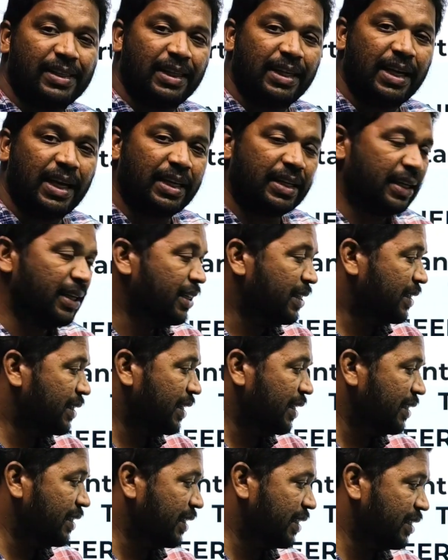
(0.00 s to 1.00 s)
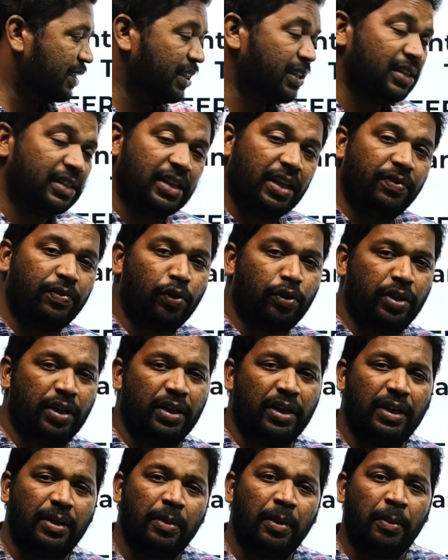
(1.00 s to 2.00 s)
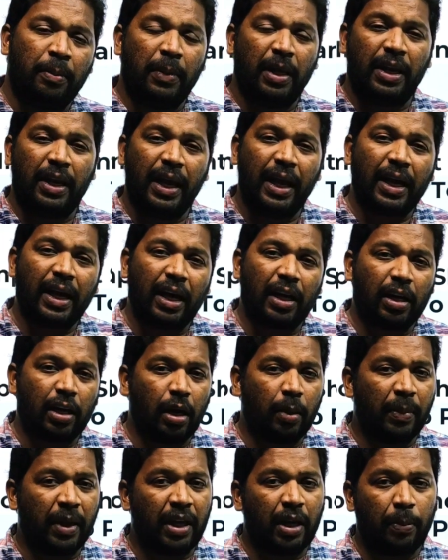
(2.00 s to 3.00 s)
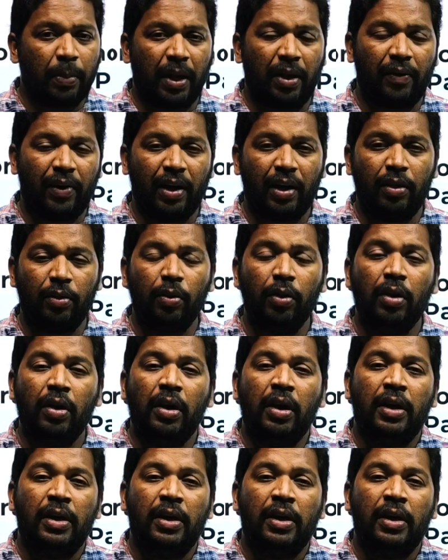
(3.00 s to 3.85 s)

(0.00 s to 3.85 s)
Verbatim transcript: సి ఎయిటీన్ సి సిక్స్టీన్ సి ఫోర్టీన్ మీరు ఏ కరికులం అయినా పర్వాలేదు